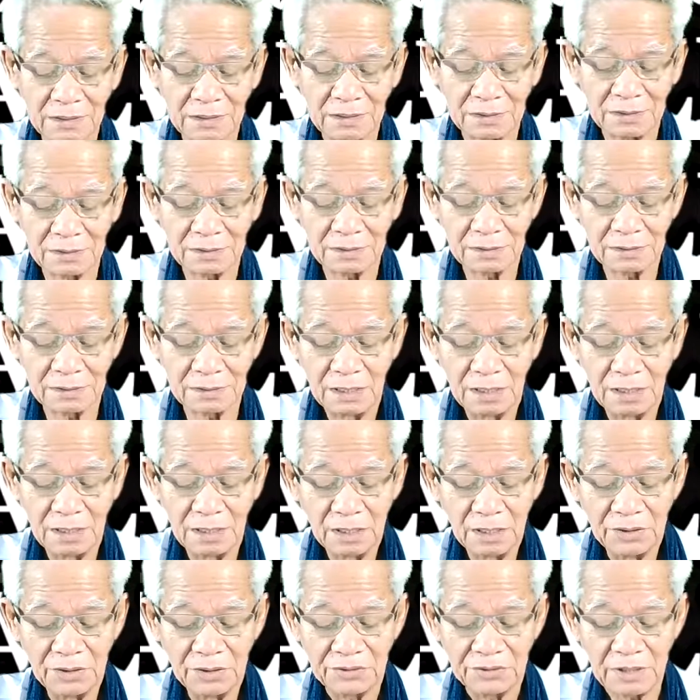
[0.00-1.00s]
ถึง
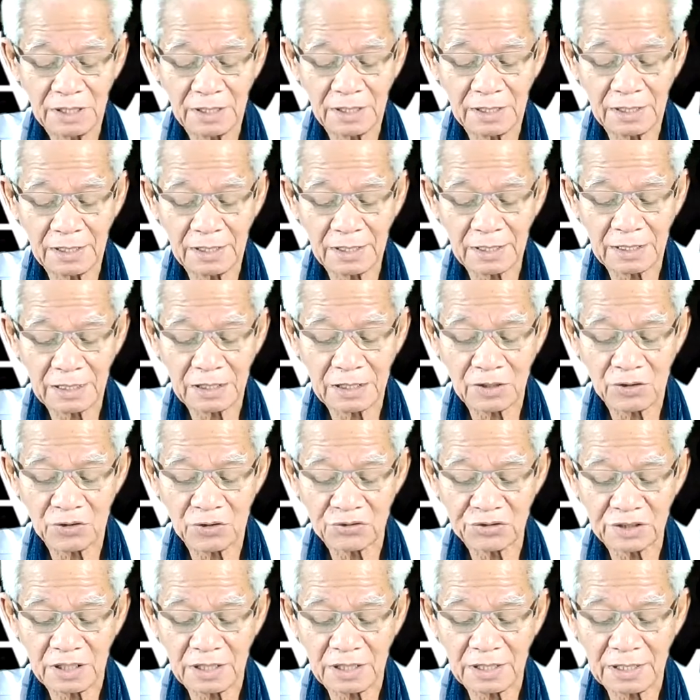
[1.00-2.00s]
แยกอากาศออ
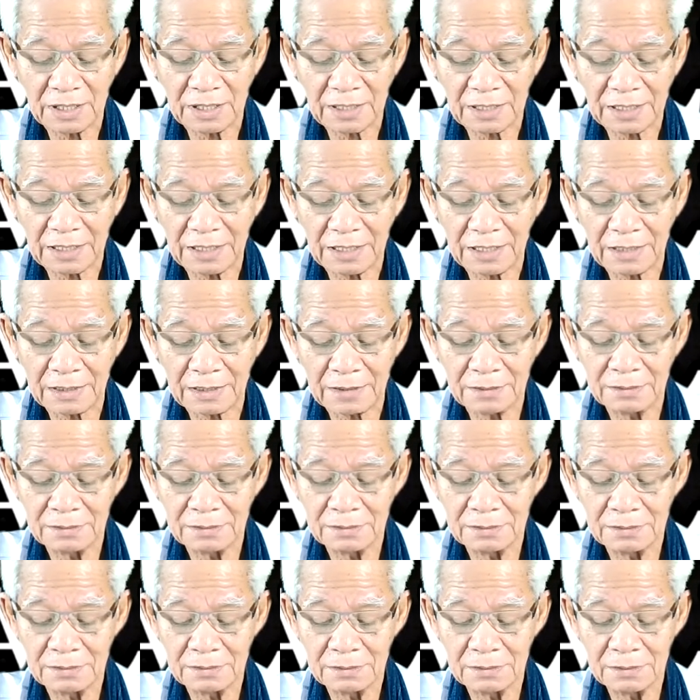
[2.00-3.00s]
กจากอากาศ
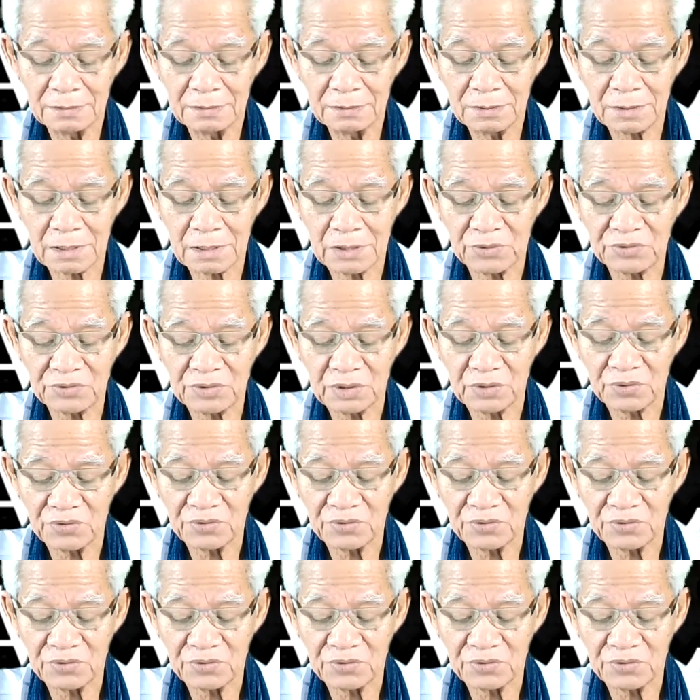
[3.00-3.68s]
เราจะ